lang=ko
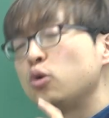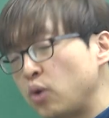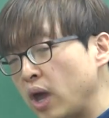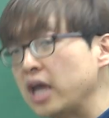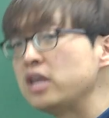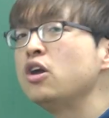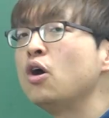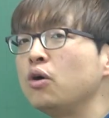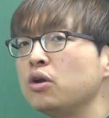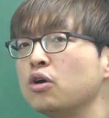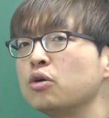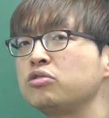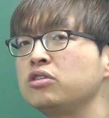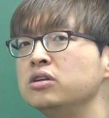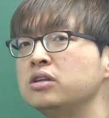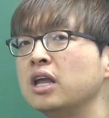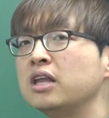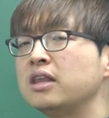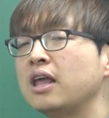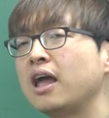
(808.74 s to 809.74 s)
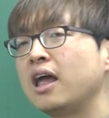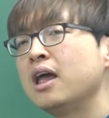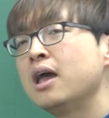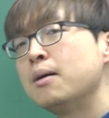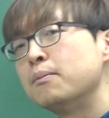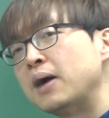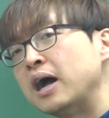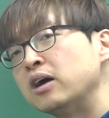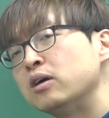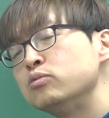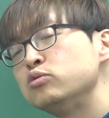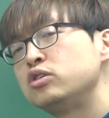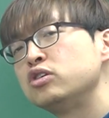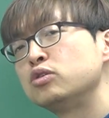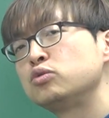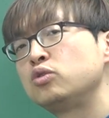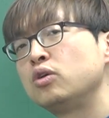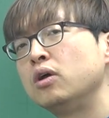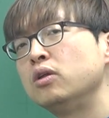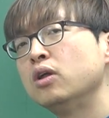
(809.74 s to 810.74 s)
괜히 어려웠을 텐데 방금
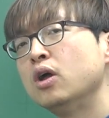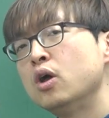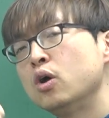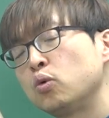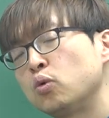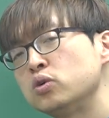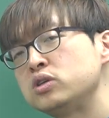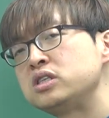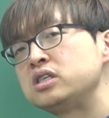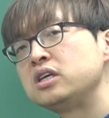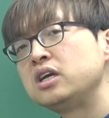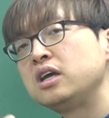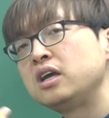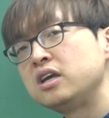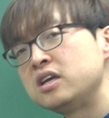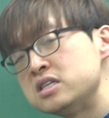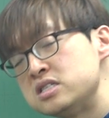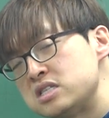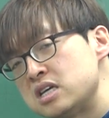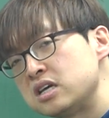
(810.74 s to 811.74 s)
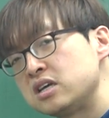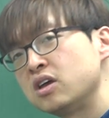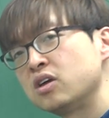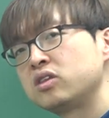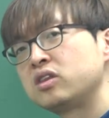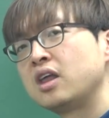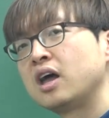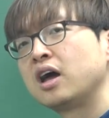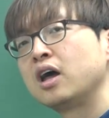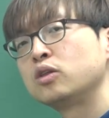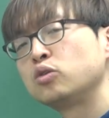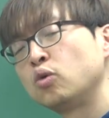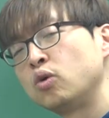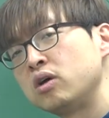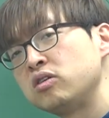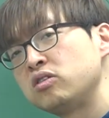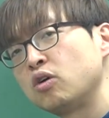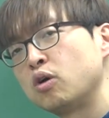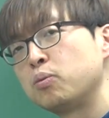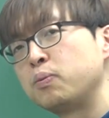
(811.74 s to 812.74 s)
들었던 꽃이 흰색이었다가
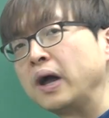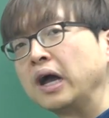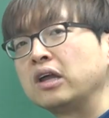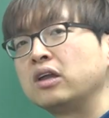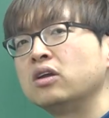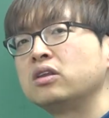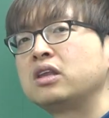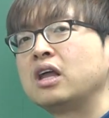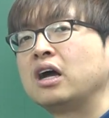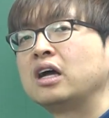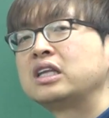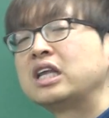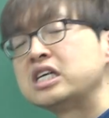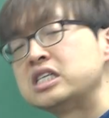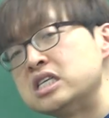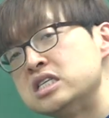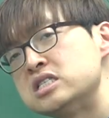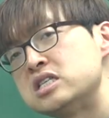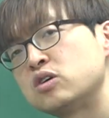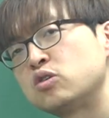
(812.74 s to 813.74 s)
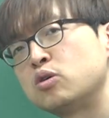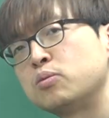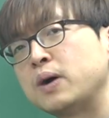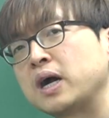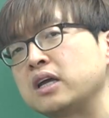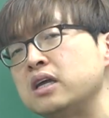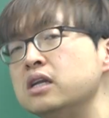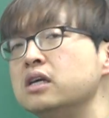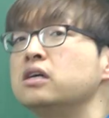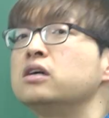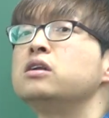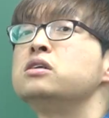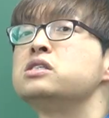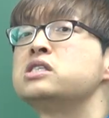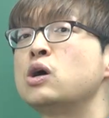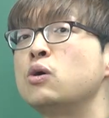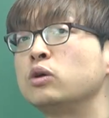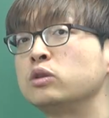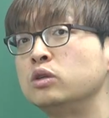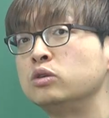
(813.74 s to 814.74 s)
노란색으로 바뀌었다가 다시 흰색으로 바뀌는 그런
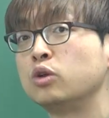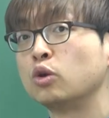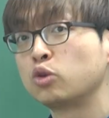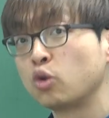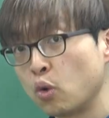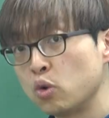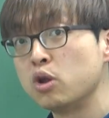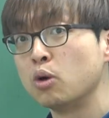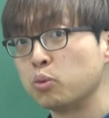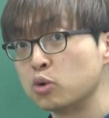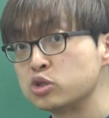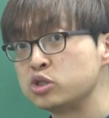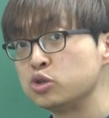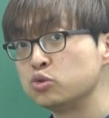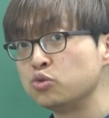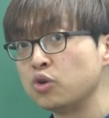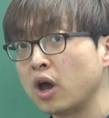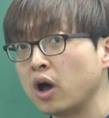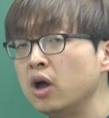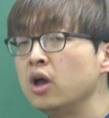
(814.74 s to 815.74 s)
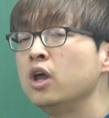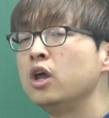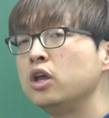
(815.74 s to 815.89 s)
상황들도 떠올려 보시고요.